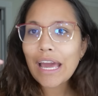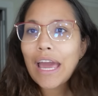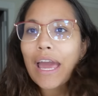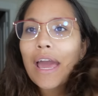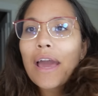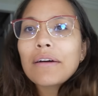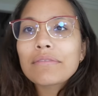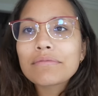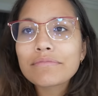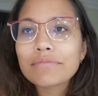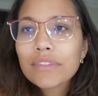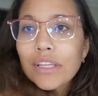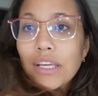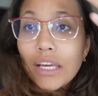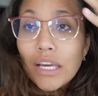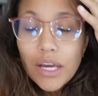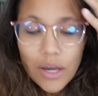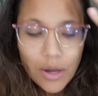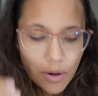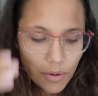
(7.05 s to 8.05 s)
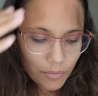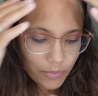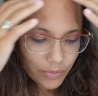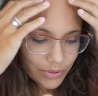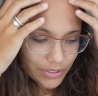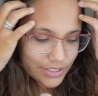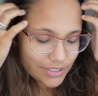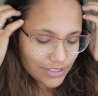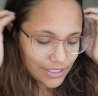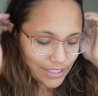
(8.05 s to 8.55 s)
É.
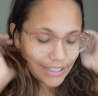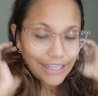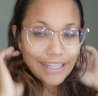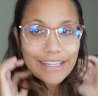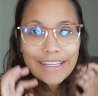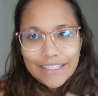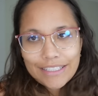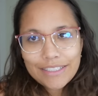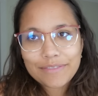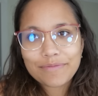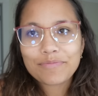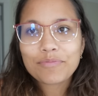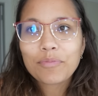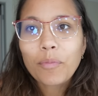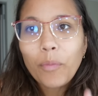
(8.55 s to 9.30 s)
Pois é, galera.